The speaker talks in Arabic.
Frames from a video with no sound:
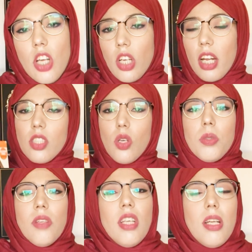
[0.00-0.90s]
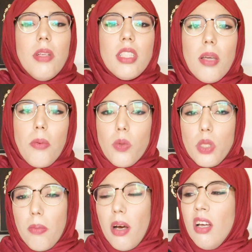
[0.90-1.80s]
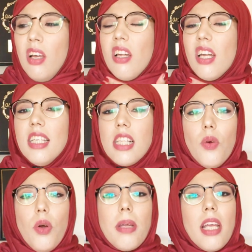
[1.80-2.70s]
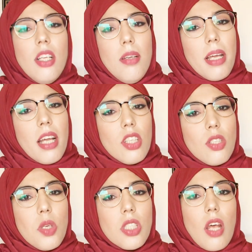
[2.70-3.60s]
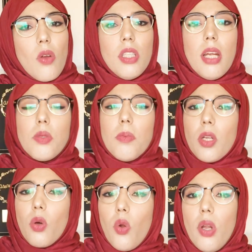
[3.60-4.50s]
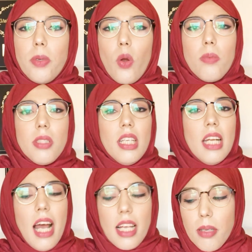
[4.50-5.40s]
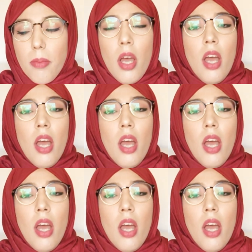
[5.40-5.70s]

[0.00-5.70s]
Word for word: شي حاجه رخيصه وبزاف ديال البنات كيبغيو زعما لاحظت العوان ما كاين اللي ما كيقدرش يمشي للصالون يديرها ب 70 اورو ولا 150 على حسب